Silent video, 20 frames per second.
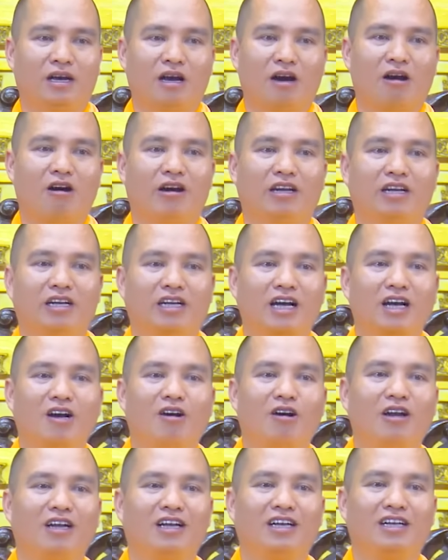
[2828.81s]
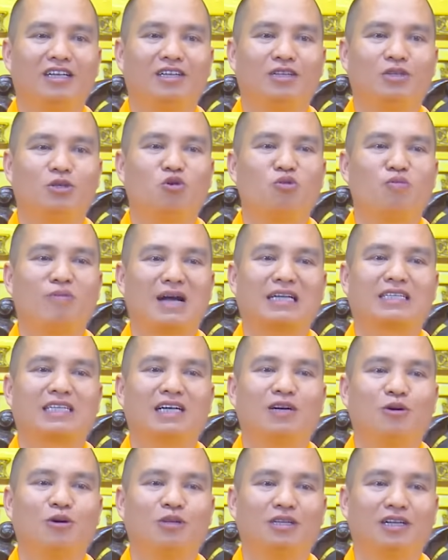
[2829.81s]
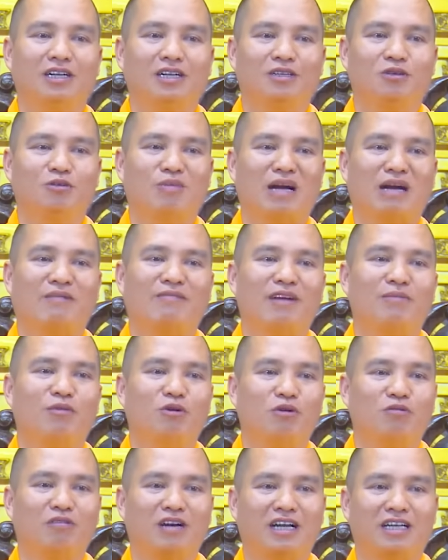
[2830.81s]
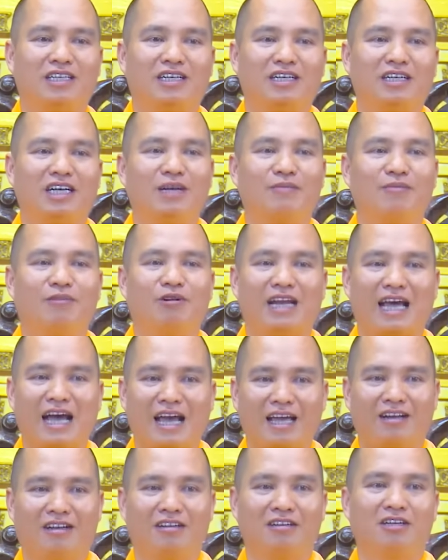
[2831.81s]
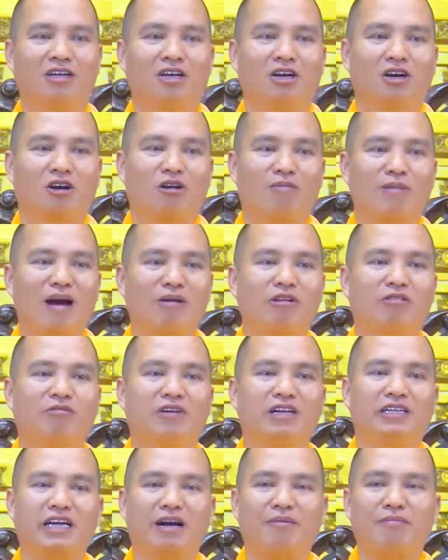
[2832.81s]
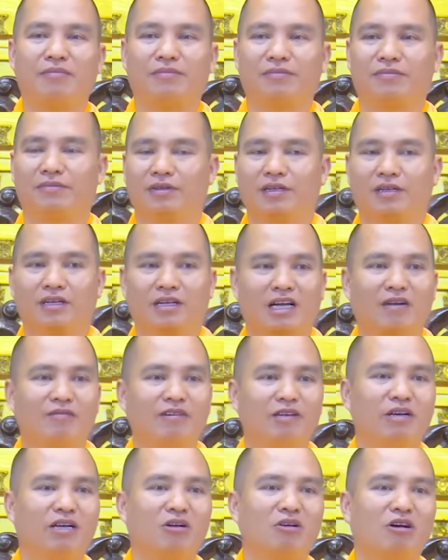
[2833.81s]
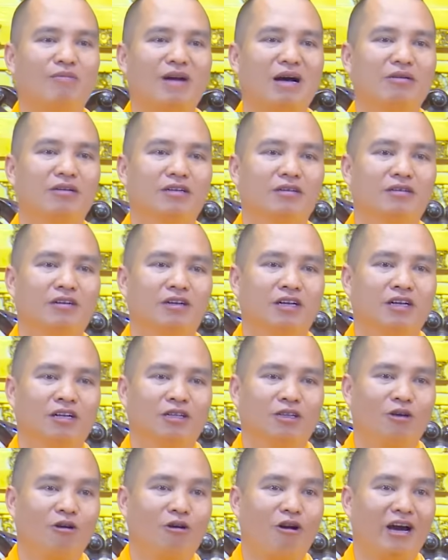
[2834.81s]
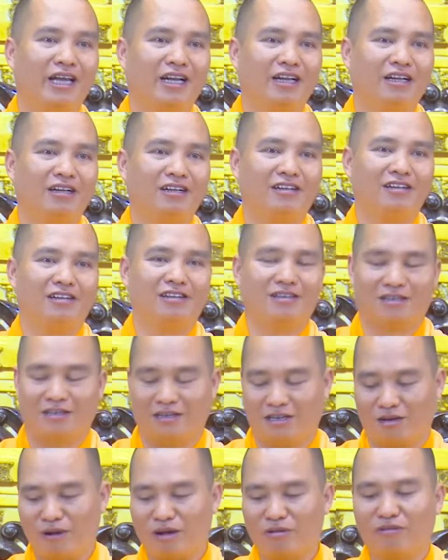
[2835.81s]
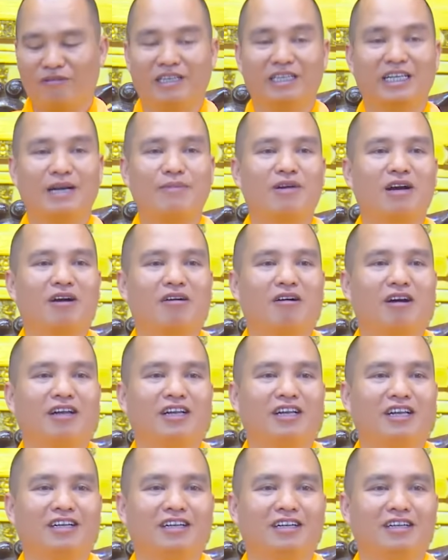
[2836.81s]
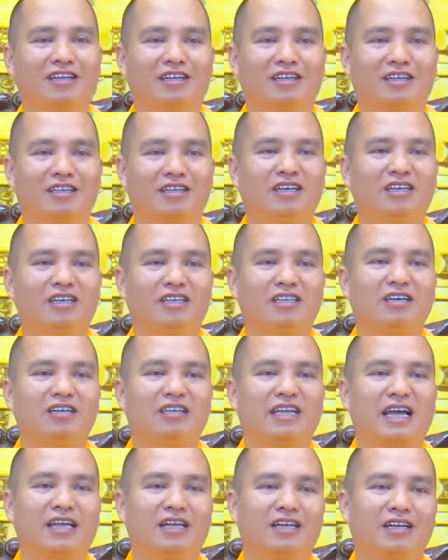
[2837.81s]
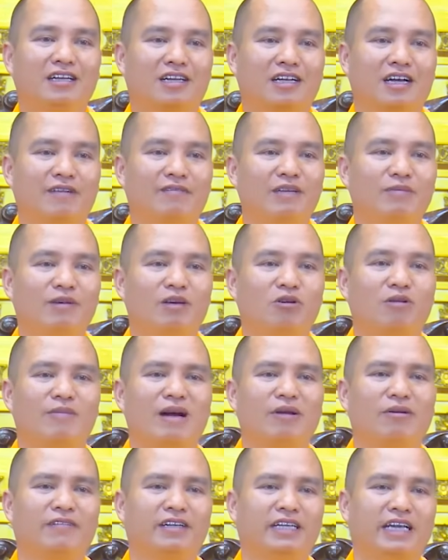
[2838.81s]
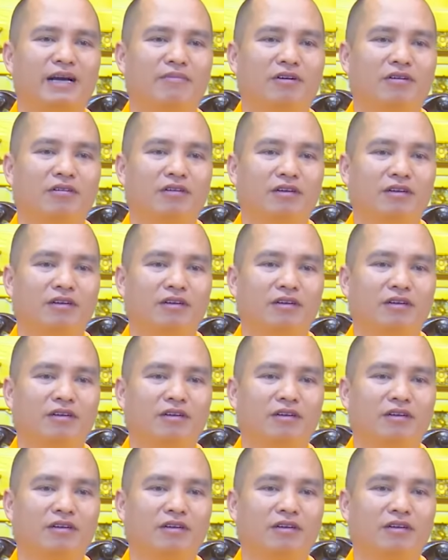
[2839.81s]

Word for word: Hỏi rằng các con á, dùng mạng xã hội, tức là dùng mạng Facebook và chơi game online đó, có bao nhiêu phần trăm? Các vị biết khoảng bao nhiêu? Tôi hỏi đó, có bao nhiêu phần trăm các con á, chơi thì giơ tay. Các vị biết khoảng bao nhiêu phần trăm không?